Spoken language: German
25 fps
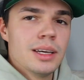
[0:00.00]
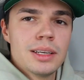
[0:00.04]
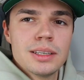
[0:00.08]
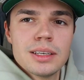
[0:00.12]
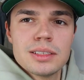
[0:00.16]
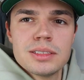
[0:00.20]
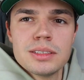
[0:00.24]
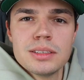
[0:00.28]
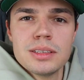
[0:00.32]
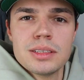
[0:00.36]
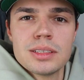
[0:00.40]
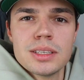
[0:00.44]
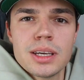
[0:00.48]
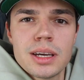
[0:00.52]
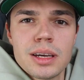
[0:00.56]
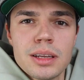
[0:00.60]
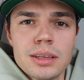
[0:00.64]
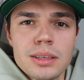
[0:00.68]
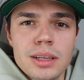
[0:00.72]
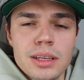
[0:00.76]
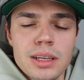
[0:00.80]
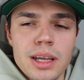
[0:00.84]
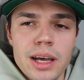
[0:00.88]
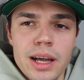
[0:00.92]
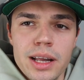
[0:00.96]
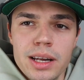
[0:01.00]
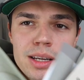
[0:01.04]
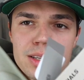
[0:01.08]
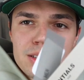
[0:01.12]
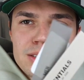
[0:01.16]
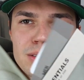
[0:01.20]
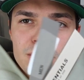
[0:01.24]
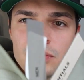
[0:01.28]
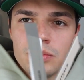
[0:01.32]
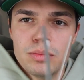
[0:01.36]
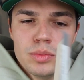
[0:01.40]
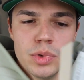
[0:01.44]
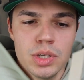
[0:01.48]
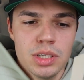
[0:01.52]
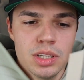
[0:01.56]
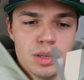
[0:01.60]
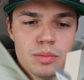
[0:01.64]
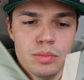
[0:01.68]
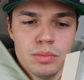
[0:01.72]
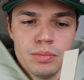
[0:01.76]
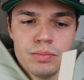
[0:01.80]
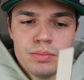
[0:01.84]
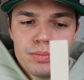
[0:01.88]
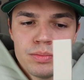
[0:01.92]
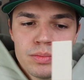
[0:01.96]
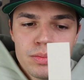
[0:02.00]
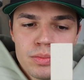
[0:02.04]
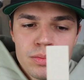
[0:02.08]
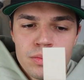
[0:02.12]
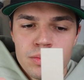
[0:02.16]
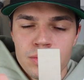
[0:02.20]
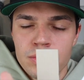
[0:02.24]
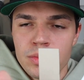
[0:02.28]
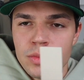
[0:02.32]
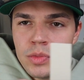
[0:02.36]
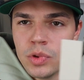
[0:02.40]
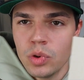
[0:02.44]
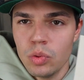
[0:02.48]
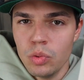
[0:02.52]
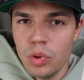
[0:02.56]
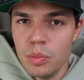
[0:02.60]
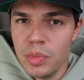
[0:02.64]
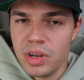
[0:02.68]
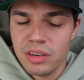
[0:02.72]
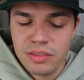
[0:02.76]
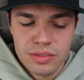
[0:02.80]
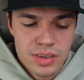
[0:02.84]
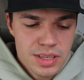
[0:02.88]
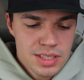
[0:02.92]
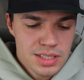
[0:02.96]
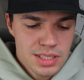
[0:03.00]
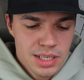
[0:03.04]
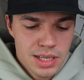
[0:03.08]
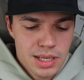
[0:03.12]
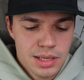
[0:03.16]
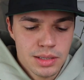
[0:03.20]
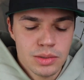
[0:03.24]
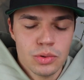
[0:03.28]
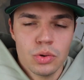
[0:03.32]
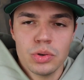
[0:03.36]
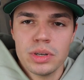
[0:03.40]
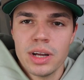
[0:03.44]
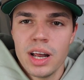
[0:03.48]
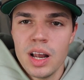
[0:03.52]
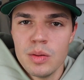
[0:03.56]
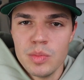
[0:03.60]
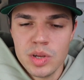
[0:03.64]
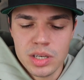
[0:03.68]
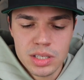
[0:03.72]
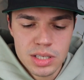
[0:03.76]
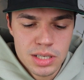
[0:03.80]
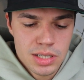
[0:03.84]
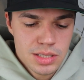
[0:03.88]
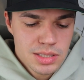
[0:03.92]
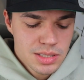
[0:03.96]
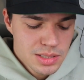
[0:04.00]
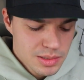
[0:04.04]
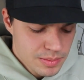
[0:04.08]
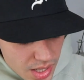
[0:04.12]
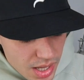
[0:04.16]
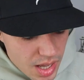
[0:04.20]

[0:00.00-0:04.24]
Da sind die Sachen dann halt mit einem Women versehen oder halt mit Kids.